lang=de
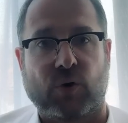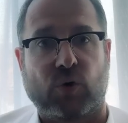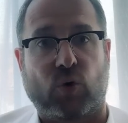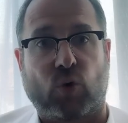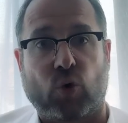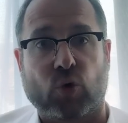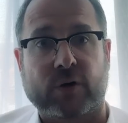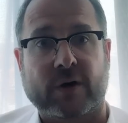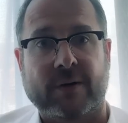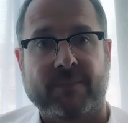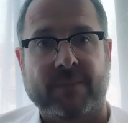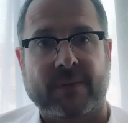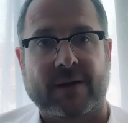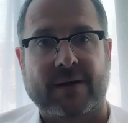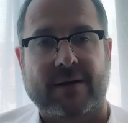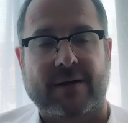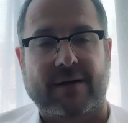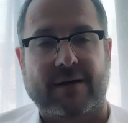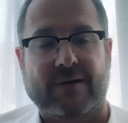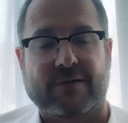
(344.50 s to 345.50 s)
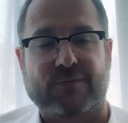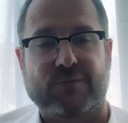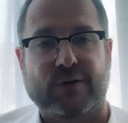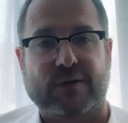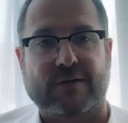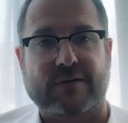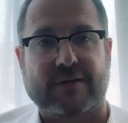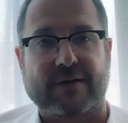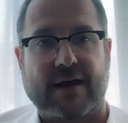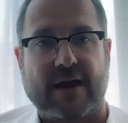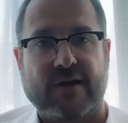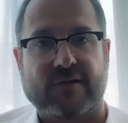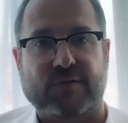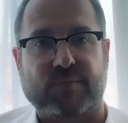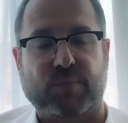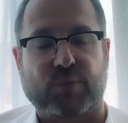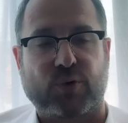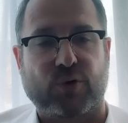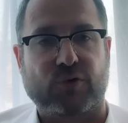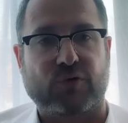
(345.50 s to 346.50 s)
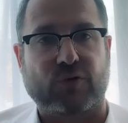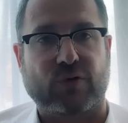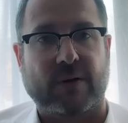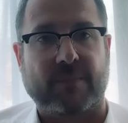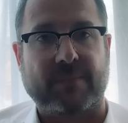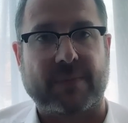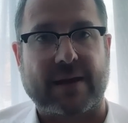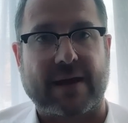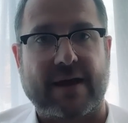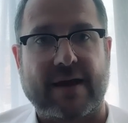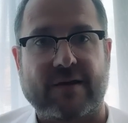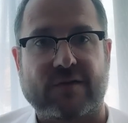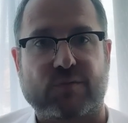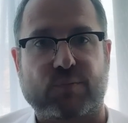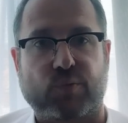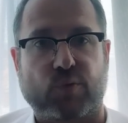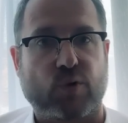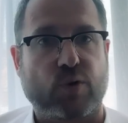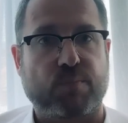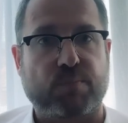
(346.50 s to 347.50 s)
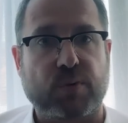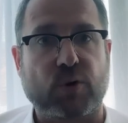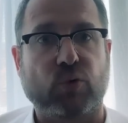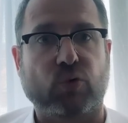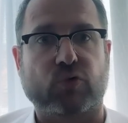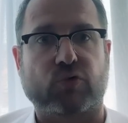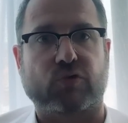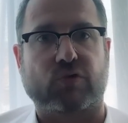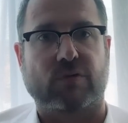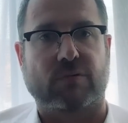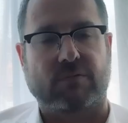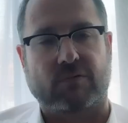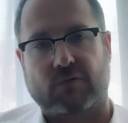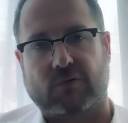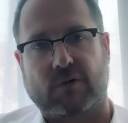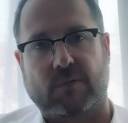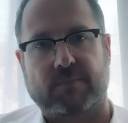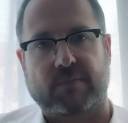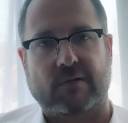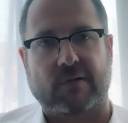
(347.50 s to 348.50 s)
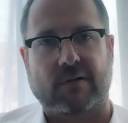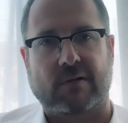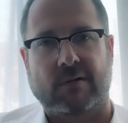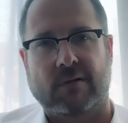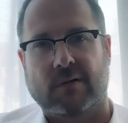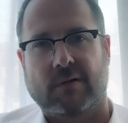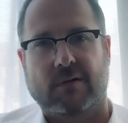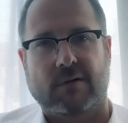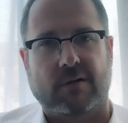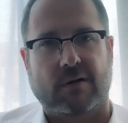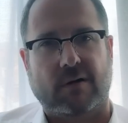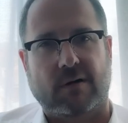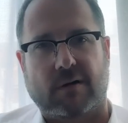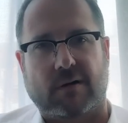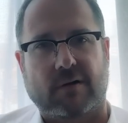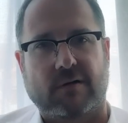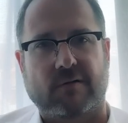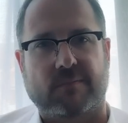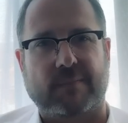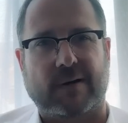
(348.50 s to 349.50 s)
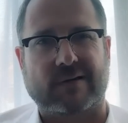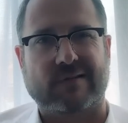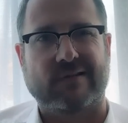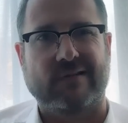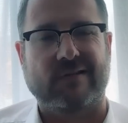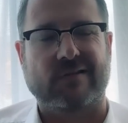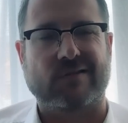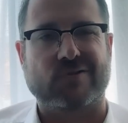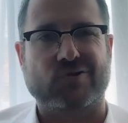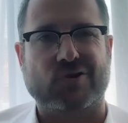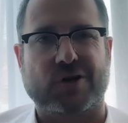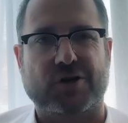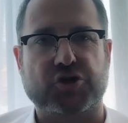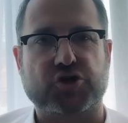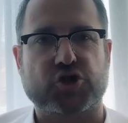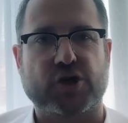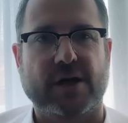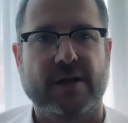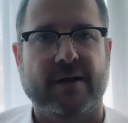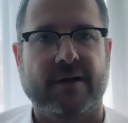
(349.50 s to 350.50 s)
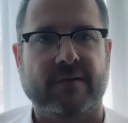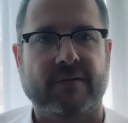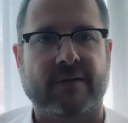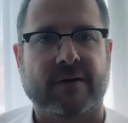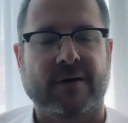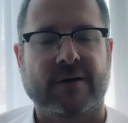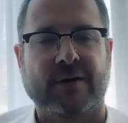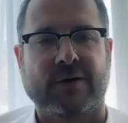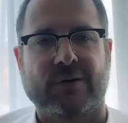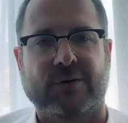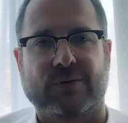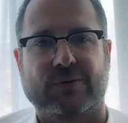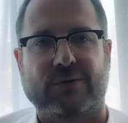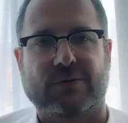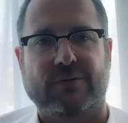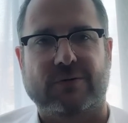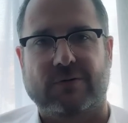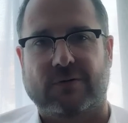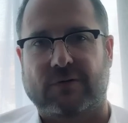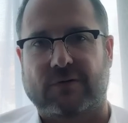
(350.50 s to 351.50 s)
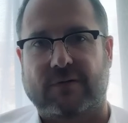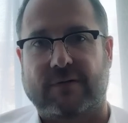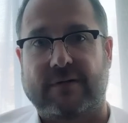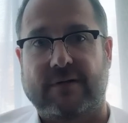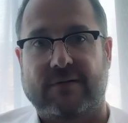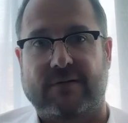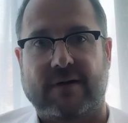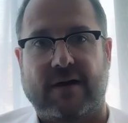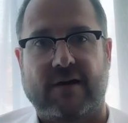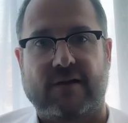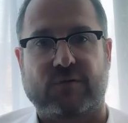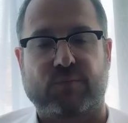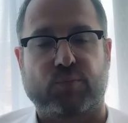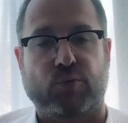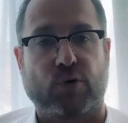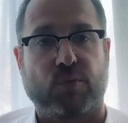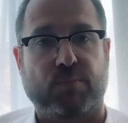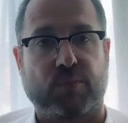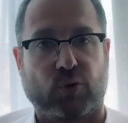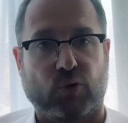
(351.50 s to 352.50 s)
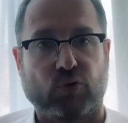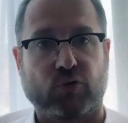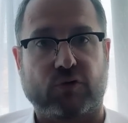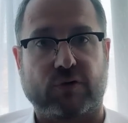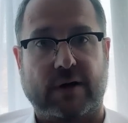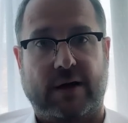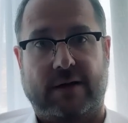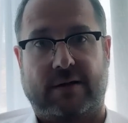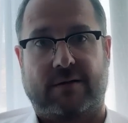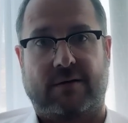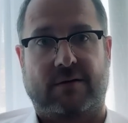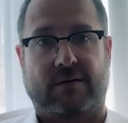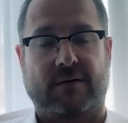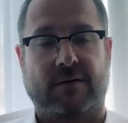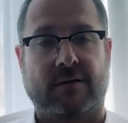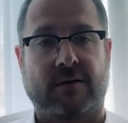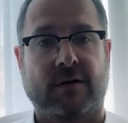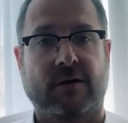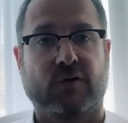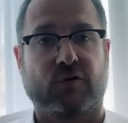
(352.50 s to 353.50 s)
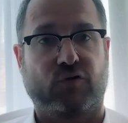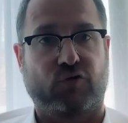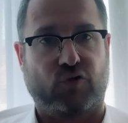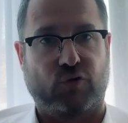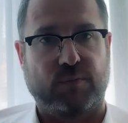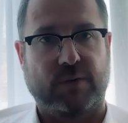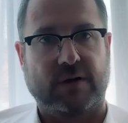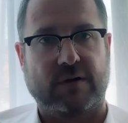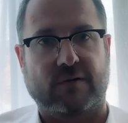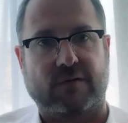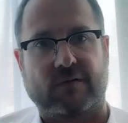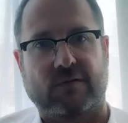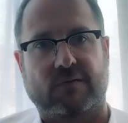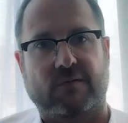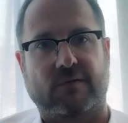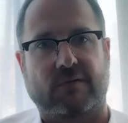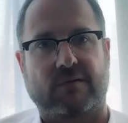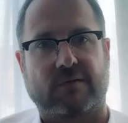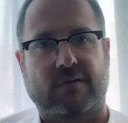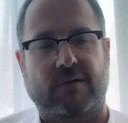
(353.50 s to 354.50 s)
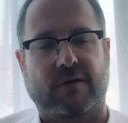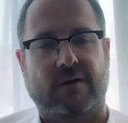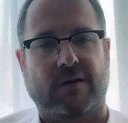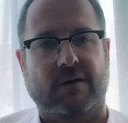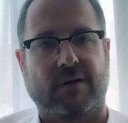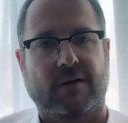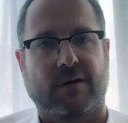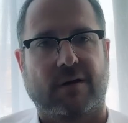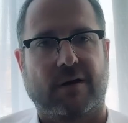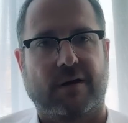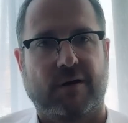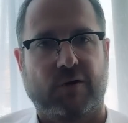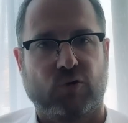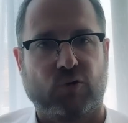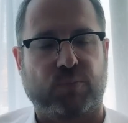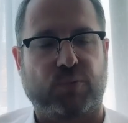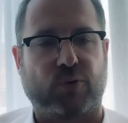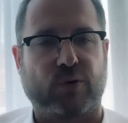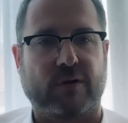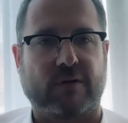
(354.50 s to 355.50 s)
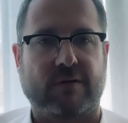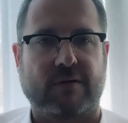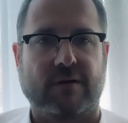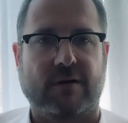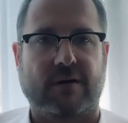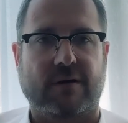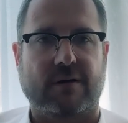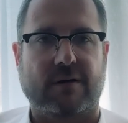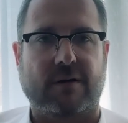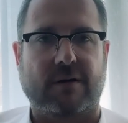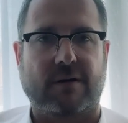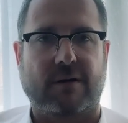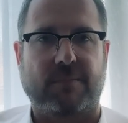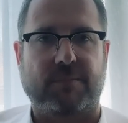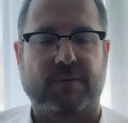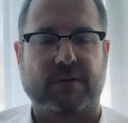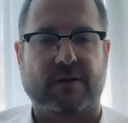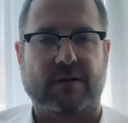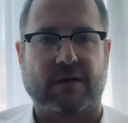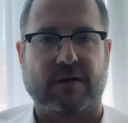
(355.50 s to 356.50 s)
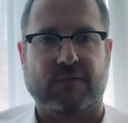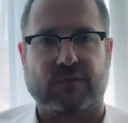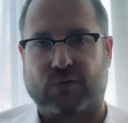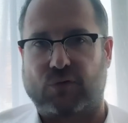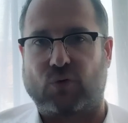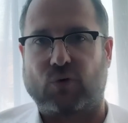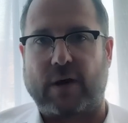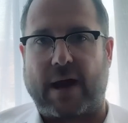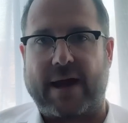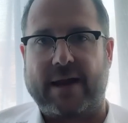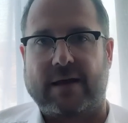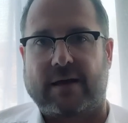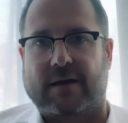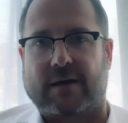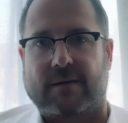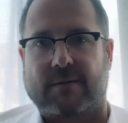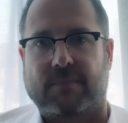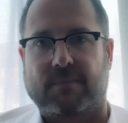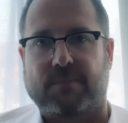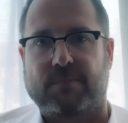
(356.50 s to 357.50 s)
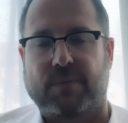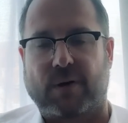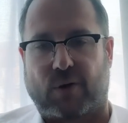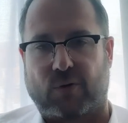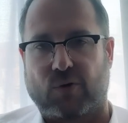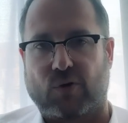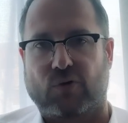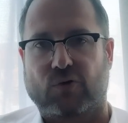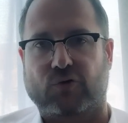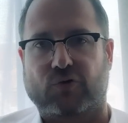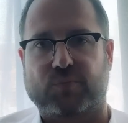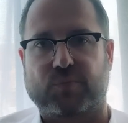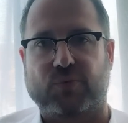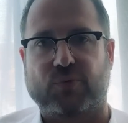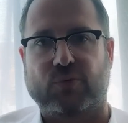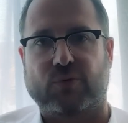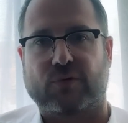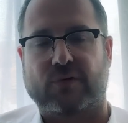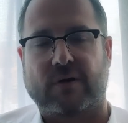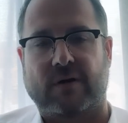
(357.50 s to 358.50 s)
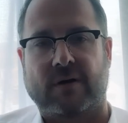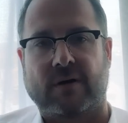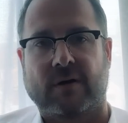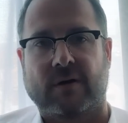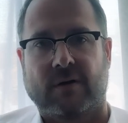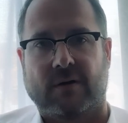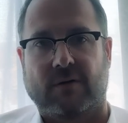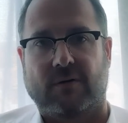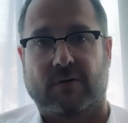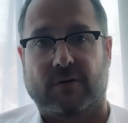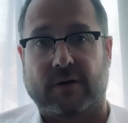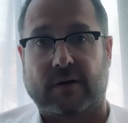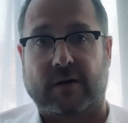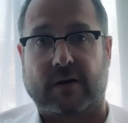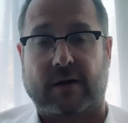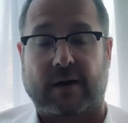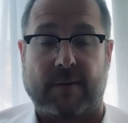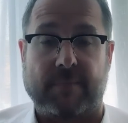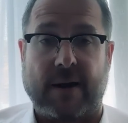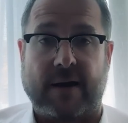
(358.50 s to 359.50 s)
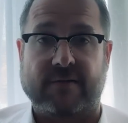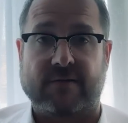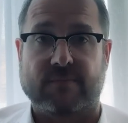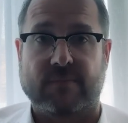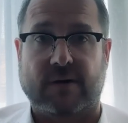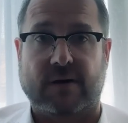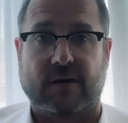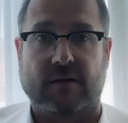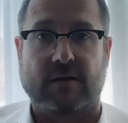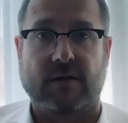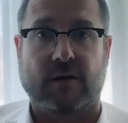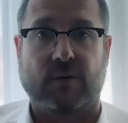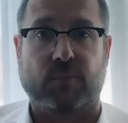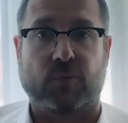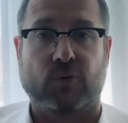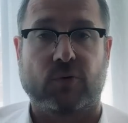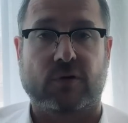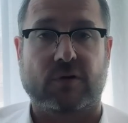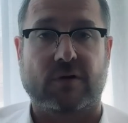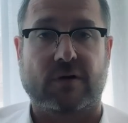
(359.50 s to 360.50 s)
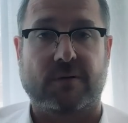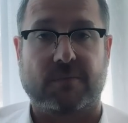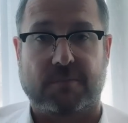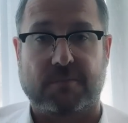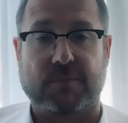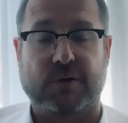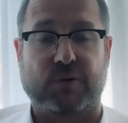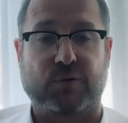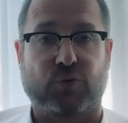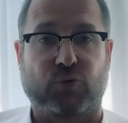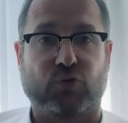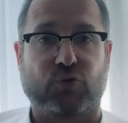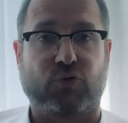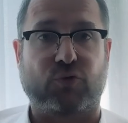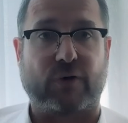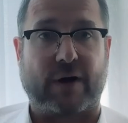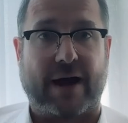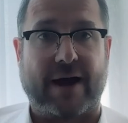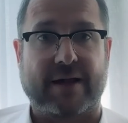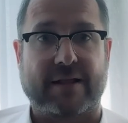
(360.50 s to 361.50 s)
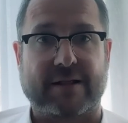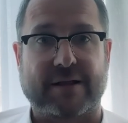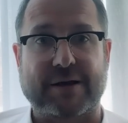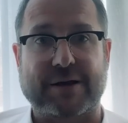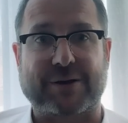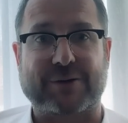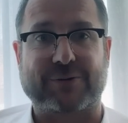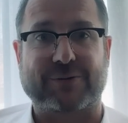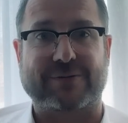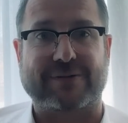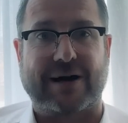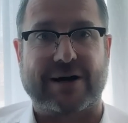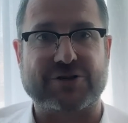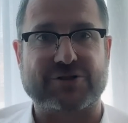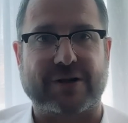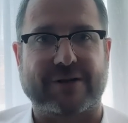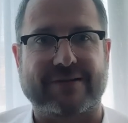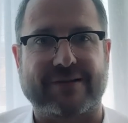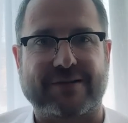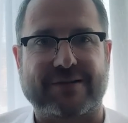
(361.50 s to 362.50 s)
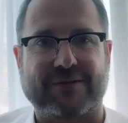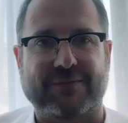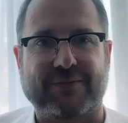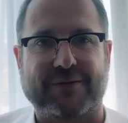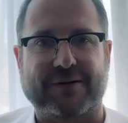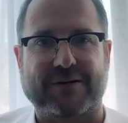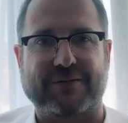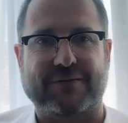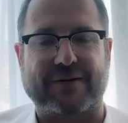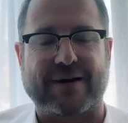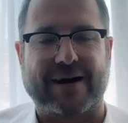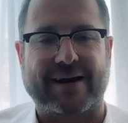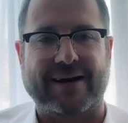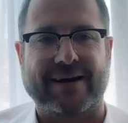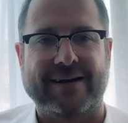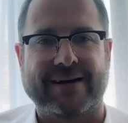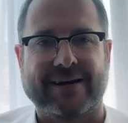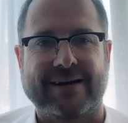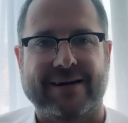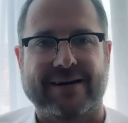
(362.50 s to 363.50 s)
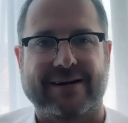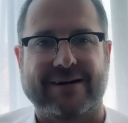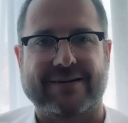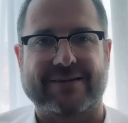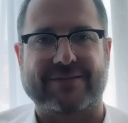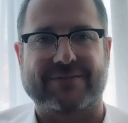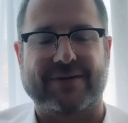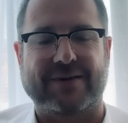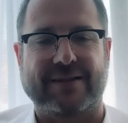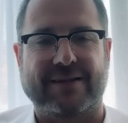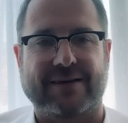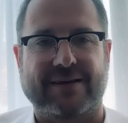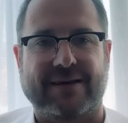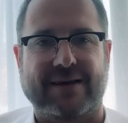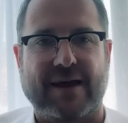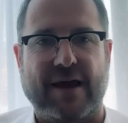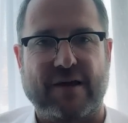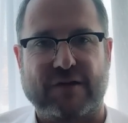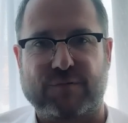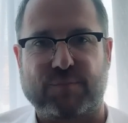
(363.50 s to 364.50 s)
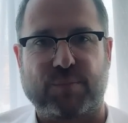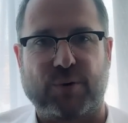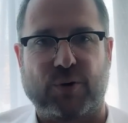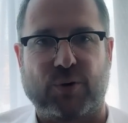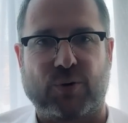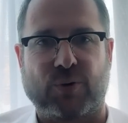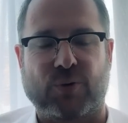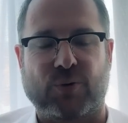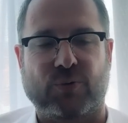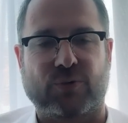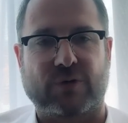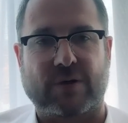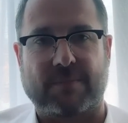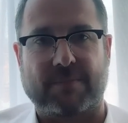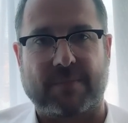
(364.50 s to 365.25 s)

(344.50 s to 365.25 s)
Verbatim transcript: Oder es wird die SPÖ zur SPÖ Plus, so ein bisschen äh, ins marxistische schielend. Und diese SPÖ Plus, die hätte ja dann zumindest was die EU-Politik äh, betrifft, doch einige Berührungspunkte oder gemeinsame Kritikpunkte mit uns Freiheitlichen. Und da stellt sich dann wieder die Frage, also wenn die SPÖ unter